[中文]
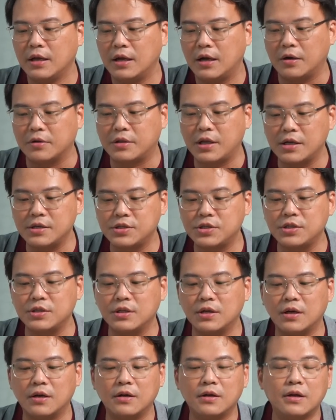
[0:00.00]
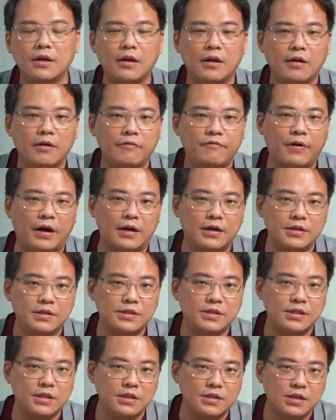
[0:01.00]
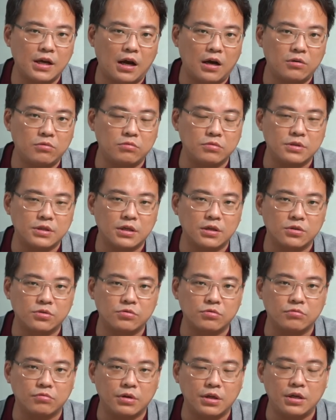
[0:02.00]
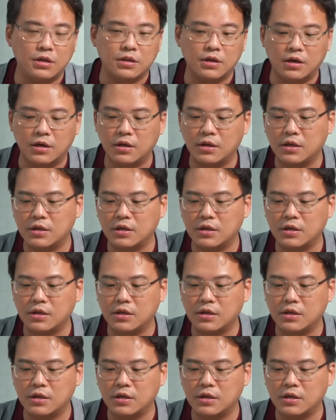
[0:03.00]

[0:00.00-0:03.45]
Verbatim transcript: 哦，但是呢，反而 C 叉五这个主力呢，